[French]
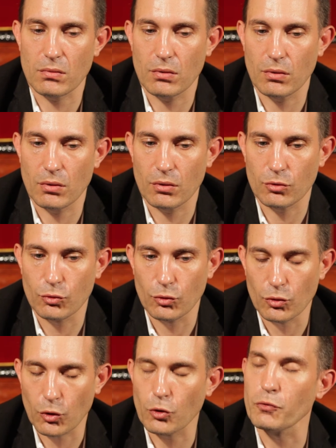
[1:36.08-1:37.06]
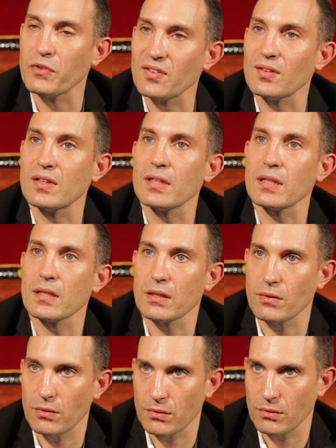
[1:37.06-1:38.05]
euh, de
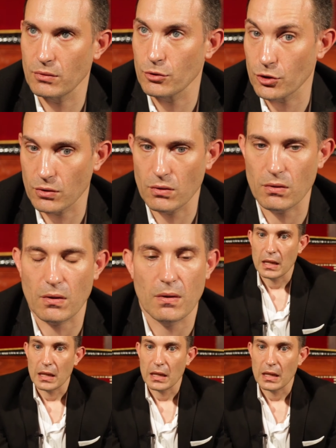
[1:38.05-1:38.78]
revisiter euh, le genre.